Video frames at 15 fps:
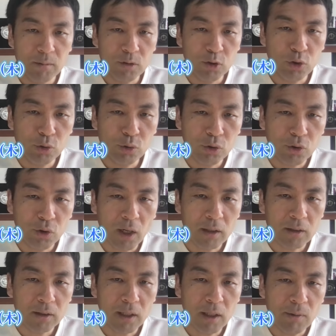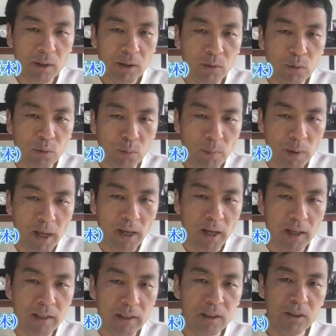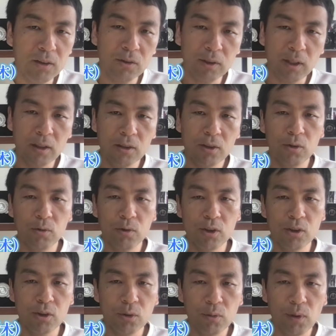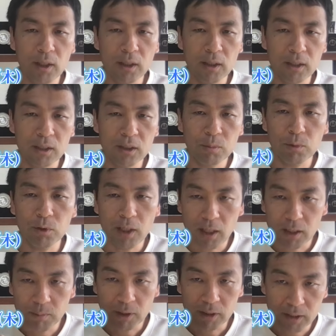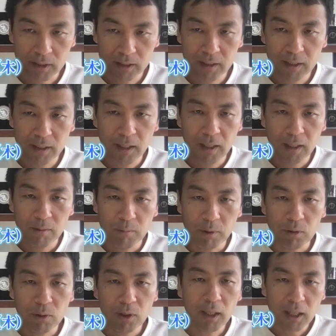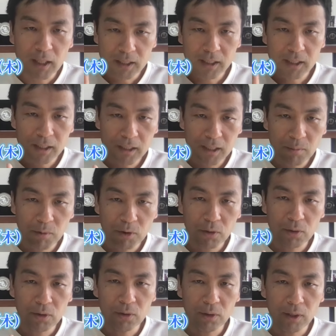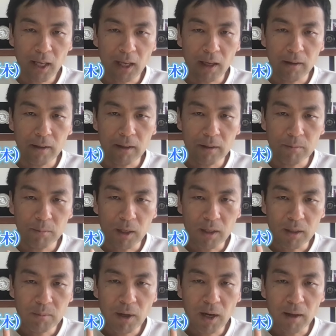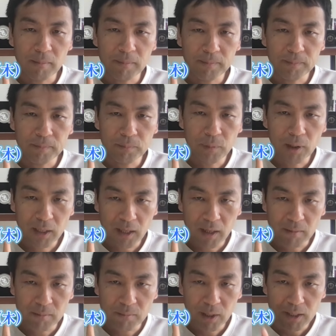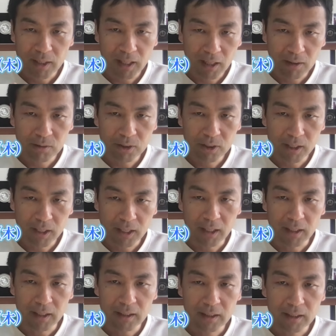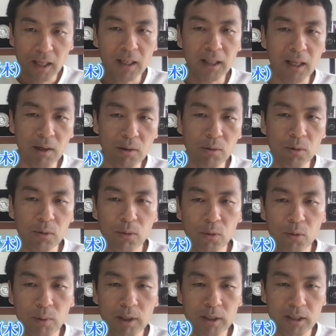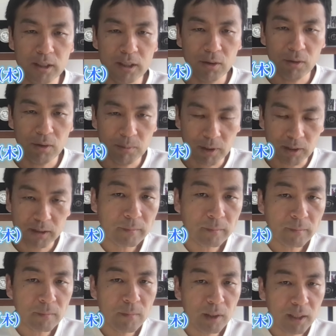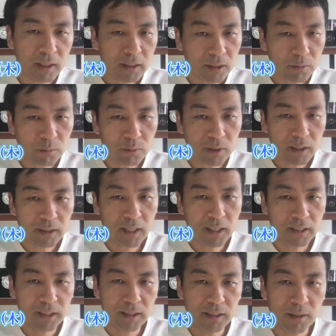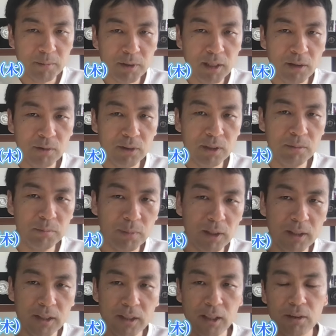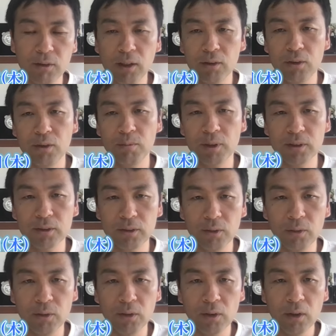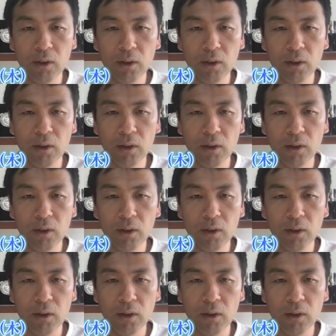1920日は神戸232425は出雲でやりますまあ、どれか1日でも良いので、まあ、今まだ間に合ううちに参加をお待ちしております、まあ、なぜこんな最近セミナーを頻繁にしてるかと言いますと